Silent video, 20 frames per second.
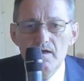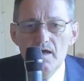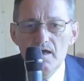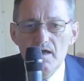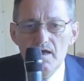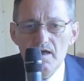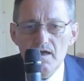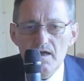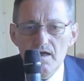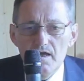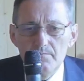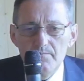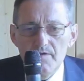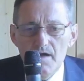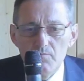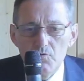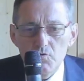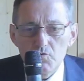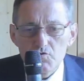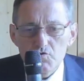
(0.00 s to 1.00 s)
e
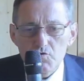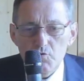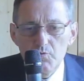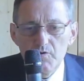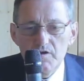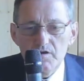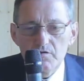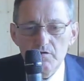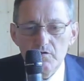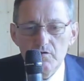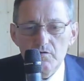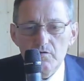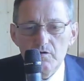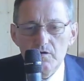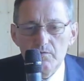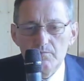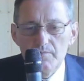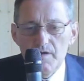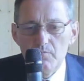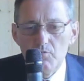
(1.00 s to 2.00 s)
abbiamo costruito,
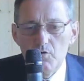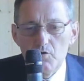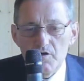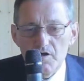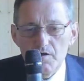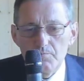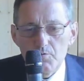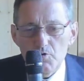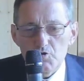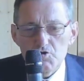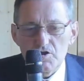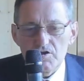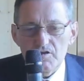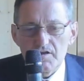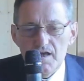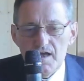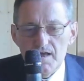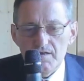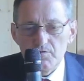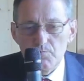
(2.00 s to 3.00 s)
abbiamo
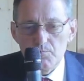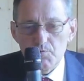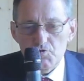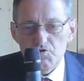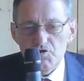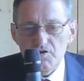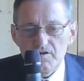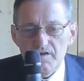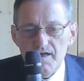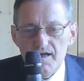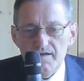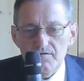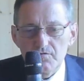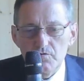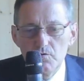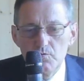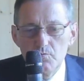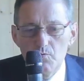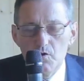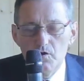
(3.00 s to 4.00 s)
riprogettato, progettato
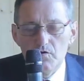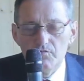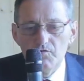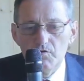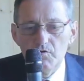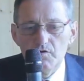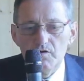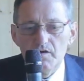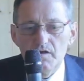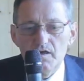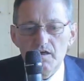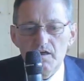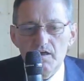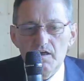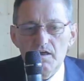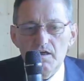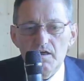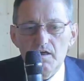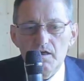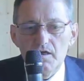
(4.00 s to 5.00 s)
il nuovo
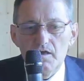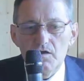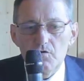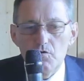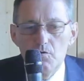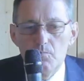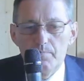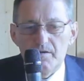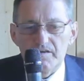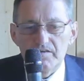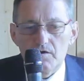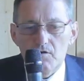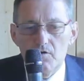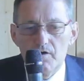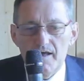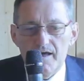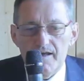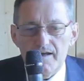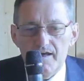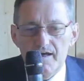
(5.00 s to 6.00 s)
e con
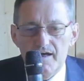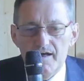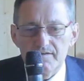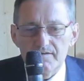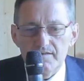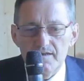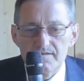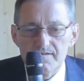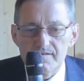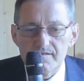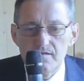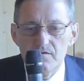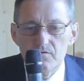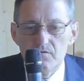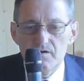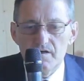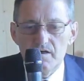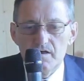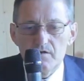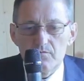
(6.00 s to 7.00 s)
particolare
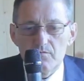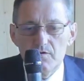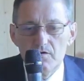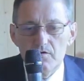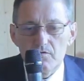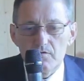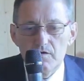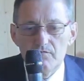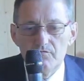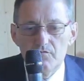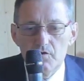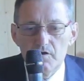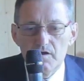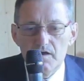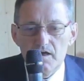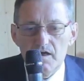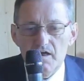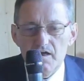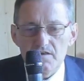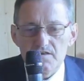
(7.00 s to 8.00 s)
attenzione a quello che
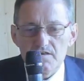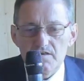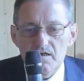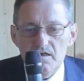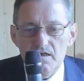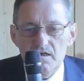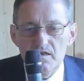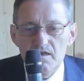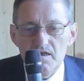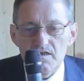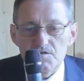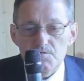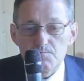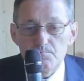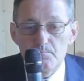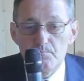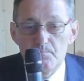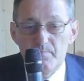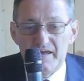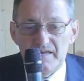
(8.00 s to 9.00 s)
vuole essere gli
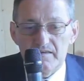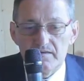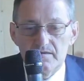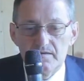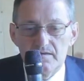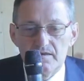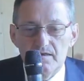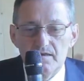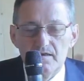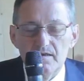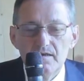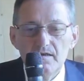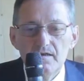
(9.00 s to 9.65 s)
aspetti